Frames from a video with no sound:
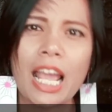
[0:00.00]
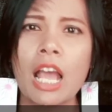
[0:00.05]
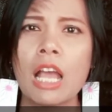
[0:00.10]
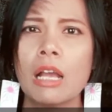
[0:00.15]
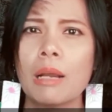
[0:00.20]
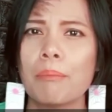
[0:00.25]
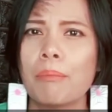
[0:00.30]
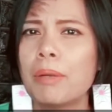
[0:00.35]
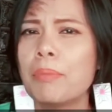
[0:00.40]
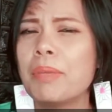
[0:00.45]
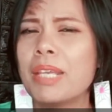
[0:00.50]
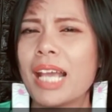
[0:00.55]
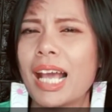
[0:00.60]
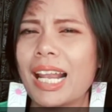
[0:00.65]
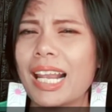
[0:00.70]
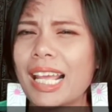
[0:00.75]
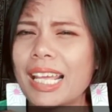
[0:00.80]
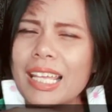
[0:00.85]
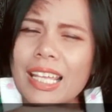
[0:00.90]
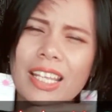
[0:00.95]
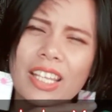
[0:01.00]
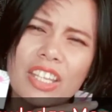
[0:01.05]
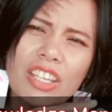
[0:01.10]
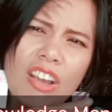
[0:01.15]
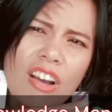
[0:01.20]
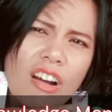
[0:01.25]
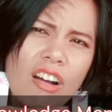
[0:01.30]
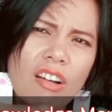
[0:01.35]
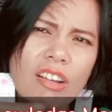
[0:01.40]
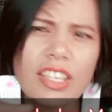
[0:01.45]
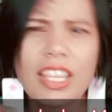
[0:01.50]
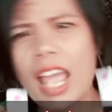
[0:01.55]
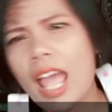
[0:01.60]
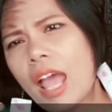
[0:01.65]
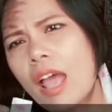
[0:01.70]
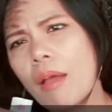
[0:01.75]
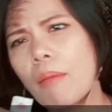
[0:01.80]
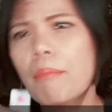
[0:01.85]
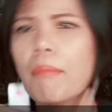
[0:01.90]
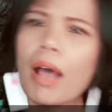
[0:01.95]
ยมันมีอะไรอีกเยอะ
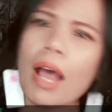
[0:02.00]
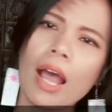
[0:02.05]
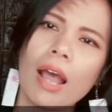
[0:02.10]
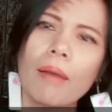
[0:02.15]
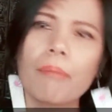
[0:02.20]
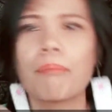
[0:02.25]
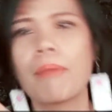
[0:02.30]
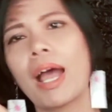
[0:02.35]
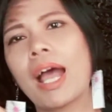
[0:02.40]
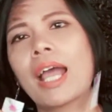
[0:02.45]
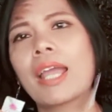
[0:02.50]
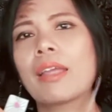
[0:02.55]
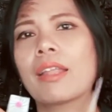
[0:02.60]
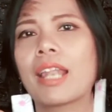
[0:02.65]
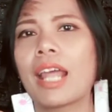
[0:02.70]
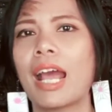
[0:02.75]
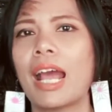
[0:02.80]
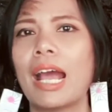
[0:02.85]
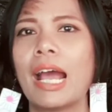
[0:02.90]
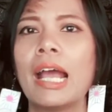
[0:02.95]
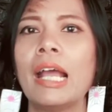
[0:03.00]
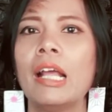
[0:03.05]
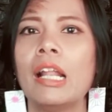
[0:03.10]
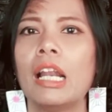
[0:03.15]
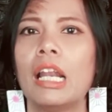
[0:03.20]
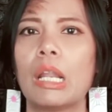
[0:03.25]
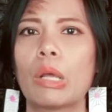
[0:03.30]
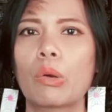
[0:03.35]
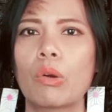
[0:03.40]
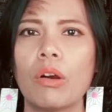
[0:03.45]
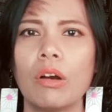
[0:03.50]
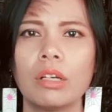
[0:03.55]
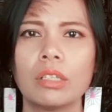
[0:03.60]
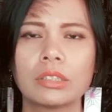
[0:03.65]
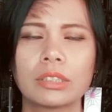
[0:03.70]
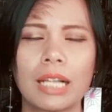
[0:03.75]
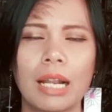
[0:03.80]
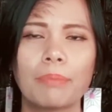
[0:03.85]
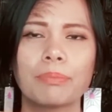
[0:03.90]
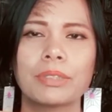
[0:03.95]
แยะมากมายนะคะแล้วก็
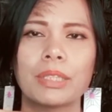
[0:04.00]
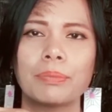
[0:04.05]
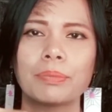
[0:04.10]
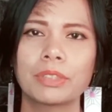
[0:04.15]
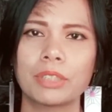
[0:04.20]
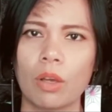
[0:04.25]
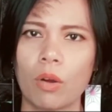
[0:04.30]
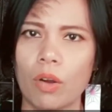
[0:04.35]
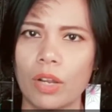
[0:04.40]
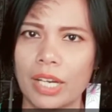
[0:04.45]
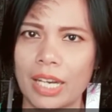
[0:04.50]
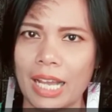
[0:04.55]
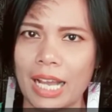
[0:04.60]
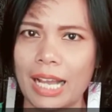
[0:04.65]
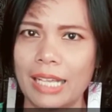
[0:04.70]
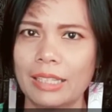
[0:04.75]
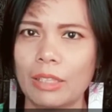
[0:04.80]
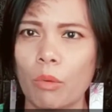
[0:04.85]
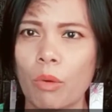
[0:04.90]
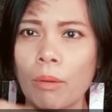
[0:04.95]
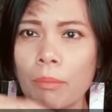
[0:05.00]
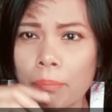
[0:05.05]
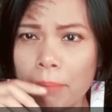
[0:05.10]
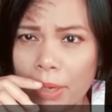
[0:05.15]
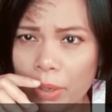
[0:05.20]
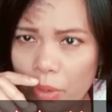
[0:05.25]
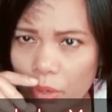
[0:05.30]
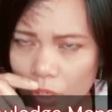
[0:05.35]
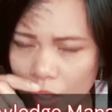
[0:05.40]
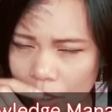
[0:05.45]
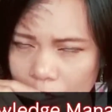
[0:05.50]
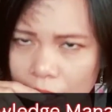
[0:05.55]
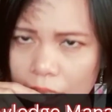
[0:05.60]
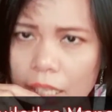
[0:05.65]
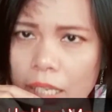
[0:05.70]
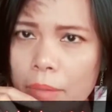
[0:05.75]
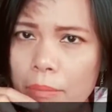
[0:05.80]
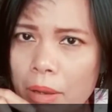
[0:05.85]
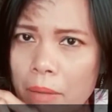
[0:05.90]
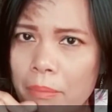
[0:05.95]
สลับซับซ้อนนะคะแต่ว่ามันเป็นเรื่องที่
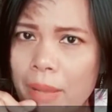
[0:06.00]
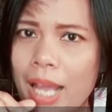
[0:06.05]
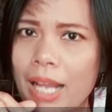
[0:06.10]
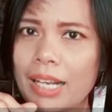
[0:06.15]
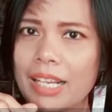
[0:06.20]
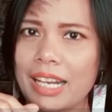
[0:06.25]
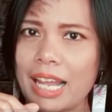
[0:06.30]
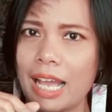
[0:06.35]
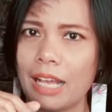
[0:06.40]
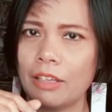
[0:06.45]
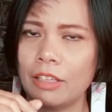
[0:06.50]
ดีมากๆเลยนะ